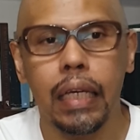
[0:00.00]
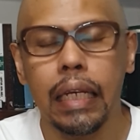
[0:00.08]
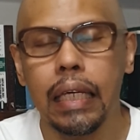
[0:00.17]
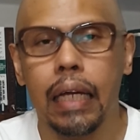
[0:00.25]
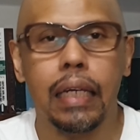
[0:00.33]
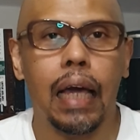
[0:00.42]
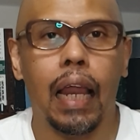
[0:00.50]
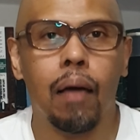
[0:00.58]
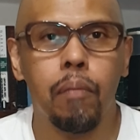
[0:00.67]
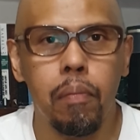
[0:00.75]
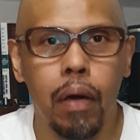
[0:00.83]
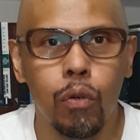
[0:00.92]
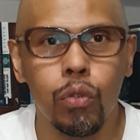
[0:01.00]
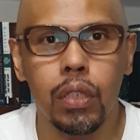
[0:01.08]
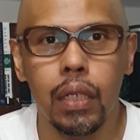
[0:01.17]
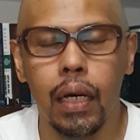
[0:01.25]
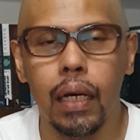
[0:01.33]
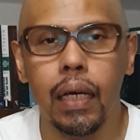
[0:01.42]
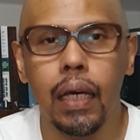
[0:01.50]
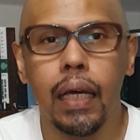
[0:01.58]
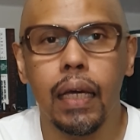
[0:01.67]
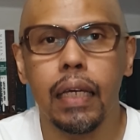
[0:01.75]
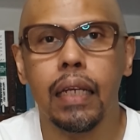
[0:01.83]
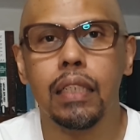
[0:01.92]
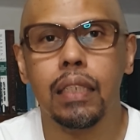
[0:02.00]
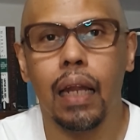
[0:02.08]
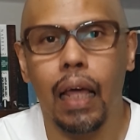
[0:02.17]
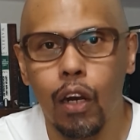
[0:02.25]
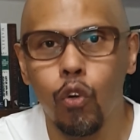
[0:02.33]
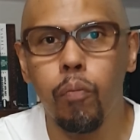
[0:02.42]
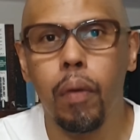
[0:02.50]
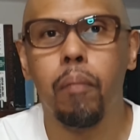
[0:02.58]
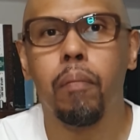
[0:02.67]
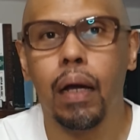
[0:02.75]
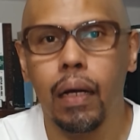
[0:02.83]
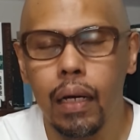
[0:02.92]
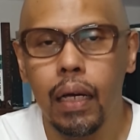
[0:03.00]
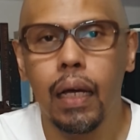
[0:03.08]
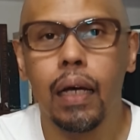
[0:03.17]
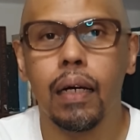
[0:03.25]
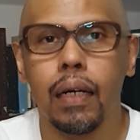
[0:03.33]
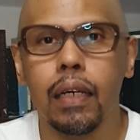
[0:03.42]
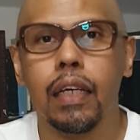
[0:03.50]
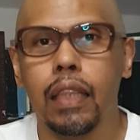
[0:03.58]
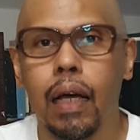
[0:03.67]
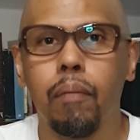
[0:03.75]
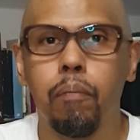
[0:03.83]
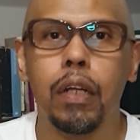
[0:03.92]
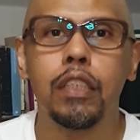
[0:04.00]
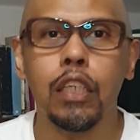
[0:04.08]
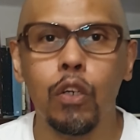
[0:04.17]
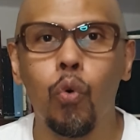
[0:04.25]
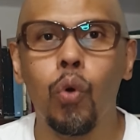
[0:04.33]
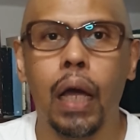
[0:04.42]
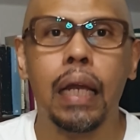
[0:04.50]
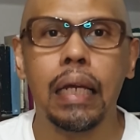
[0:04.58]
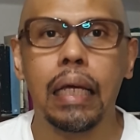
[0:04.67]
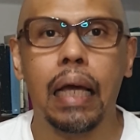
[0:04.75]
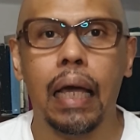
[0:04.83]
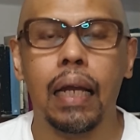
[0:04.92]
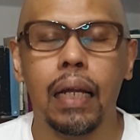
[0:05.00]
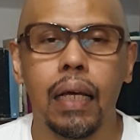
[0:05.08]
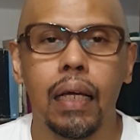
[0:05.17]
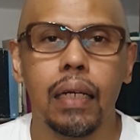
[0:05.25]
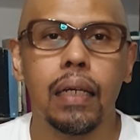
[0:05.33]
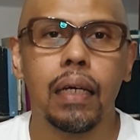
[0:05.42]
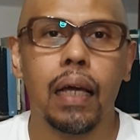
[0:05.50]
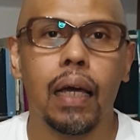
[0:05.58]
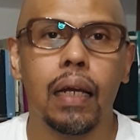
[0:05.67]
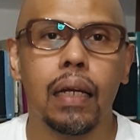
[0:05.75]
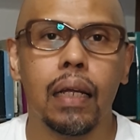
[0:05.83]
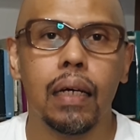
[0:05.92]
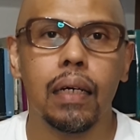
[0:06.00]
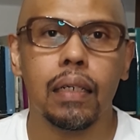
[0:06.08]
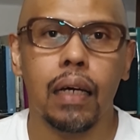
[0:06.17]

ini yang dialami manusia ini selalu memang uh, kita bersinggungan dengan dengan uh,